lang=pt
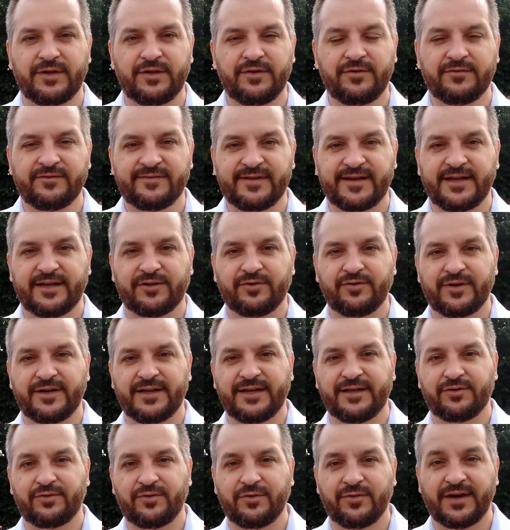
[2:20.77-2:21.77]
e o vereador
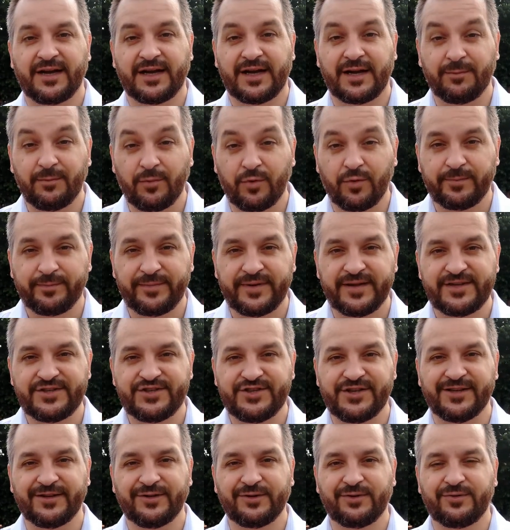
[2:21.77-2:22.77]
Heitor acabou
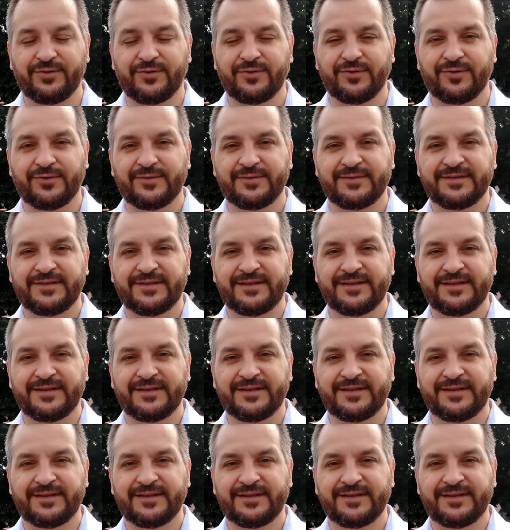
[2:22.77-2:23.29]
pedindo